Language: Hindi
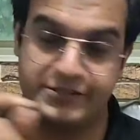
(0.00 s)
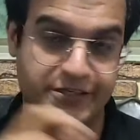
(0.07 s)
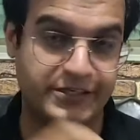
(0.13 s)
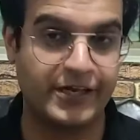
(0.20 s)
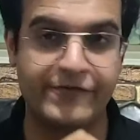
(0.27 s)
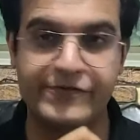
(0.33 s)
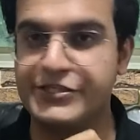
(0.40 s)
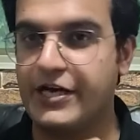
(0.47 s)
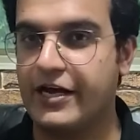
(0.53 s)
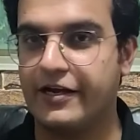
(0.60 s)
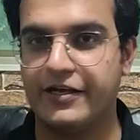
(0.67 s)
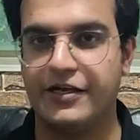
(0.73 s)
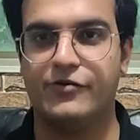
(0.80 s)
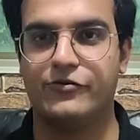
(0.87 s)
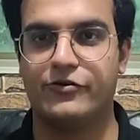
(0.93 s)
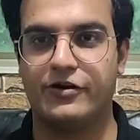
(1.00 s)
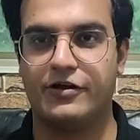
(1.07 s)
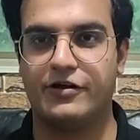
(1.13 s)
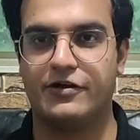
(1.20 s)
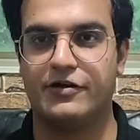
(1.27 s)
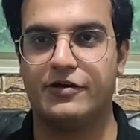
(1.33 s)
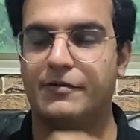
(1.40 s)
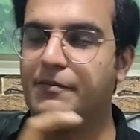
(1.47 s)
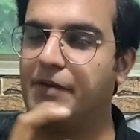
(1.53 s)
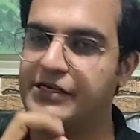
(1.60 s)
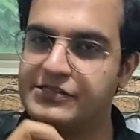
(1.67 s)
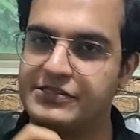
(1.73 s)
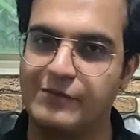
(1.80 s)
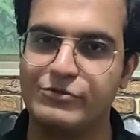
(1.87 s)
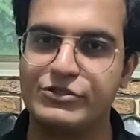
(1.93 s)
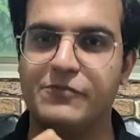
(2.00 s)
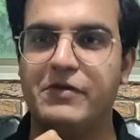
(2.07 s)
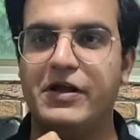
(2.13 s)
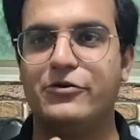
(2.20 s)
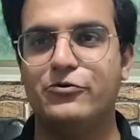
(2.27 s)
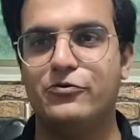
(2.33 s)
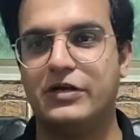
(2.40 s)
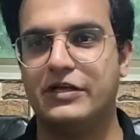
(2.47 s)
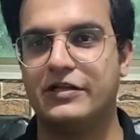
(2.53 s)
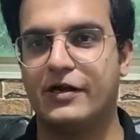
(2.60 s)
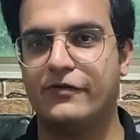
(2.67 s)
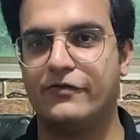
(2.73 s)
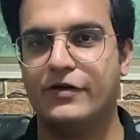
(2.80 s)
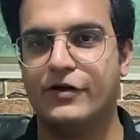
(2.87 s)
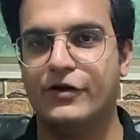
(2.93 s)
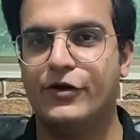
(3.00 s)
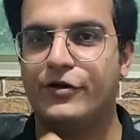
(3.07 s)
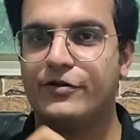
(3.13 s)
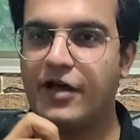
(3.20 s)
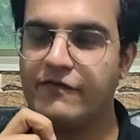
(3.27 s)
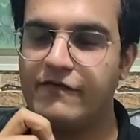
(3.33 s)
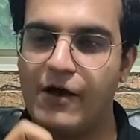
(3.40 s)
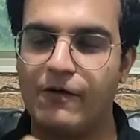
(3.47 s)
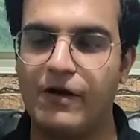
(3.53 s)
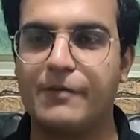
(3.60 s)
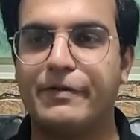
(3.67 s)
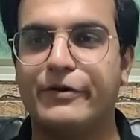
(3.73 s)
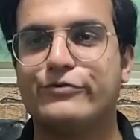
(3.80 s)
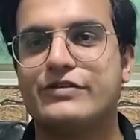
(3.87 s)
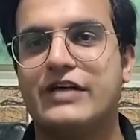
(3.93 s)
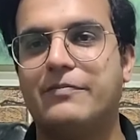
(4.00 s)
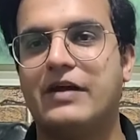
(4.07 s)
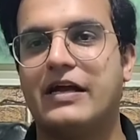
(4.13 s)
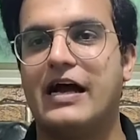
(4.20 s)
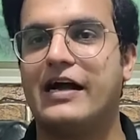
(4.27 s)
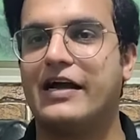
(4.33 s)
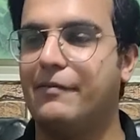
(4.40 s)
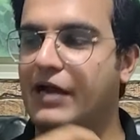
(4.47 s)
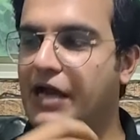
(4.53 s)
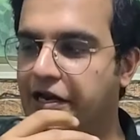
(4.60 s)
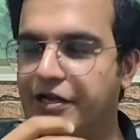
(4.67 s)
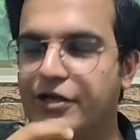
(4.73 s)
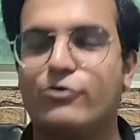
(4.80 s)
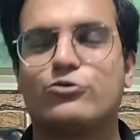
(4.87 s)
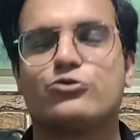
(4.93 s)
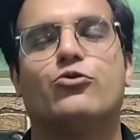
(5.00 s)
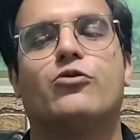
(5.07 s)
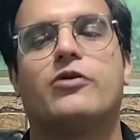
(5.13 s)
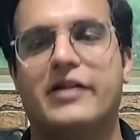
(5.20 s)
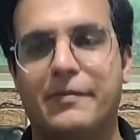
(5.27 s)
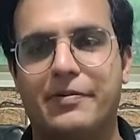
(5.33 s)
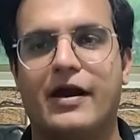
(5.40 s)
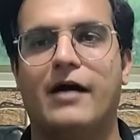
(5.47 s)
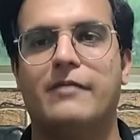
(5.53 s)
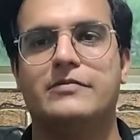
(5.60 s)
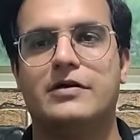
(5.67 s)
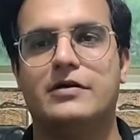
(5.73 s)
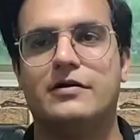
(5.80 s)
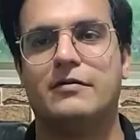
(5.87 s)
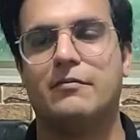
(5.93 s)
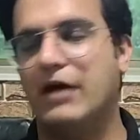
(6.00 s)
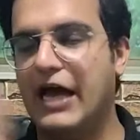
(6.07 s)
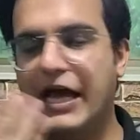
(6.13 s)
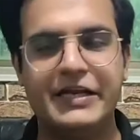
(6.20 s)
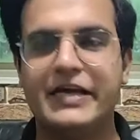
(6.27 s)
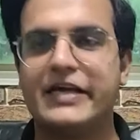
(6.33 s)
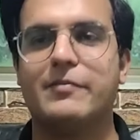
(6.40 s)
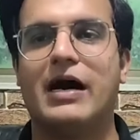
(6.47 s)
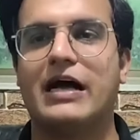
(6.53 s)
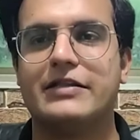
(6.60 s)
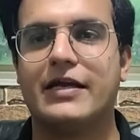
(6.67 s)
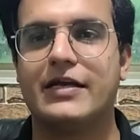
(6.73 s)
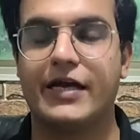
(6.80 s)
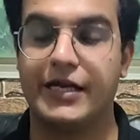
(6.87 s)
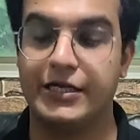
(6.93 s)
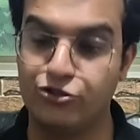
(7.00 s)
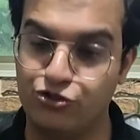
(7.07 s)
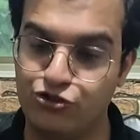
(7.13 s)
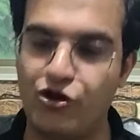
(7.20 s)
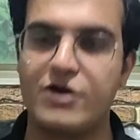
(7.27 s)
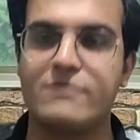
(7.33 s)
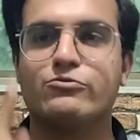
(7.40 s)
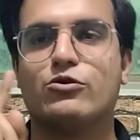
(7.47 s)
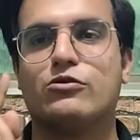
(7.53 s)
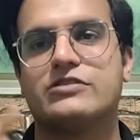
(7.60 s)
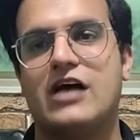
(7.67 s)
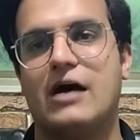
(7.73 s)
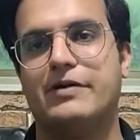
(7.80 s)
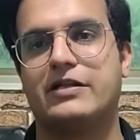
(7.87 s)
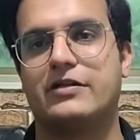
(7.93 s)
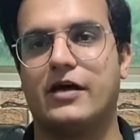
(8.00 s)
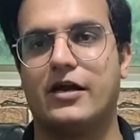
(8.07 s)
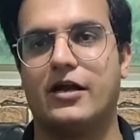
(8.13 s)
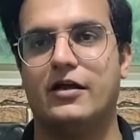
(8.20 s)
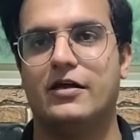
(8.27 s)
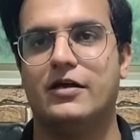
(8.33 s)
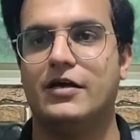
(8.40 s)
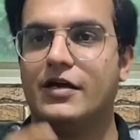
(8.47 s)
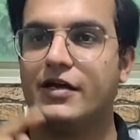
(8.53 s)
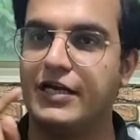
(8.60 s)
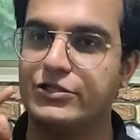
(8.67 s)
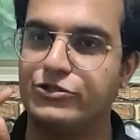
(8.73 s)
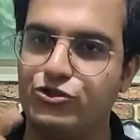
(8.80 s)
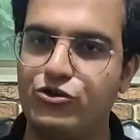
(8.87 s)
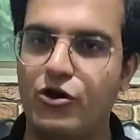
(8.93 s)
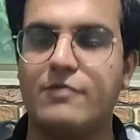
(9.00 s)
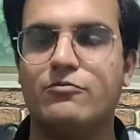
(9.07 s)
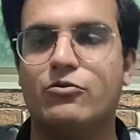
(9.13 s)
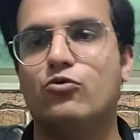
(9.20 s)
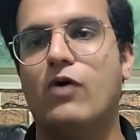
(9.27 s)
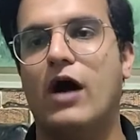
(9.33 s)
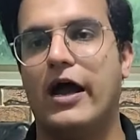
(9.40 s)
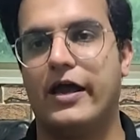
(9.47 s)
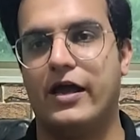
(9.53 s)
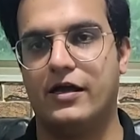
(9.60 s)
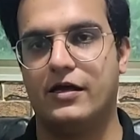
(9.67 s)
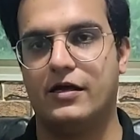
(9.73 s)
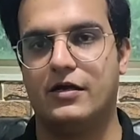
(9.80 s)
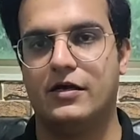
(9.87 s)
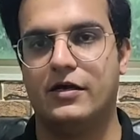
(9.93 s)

किसकी तरफ इशारा किया उन्होंने पाकिस्तान मुस्लिम लीग नून की तरफ तो अनवर हक पन्नू साहब ने कहा कि बयानियों को छोड़ दें फिर आप बयानिए की बात ना करें जुर्म को साबित करें कि जुर्म हुआ है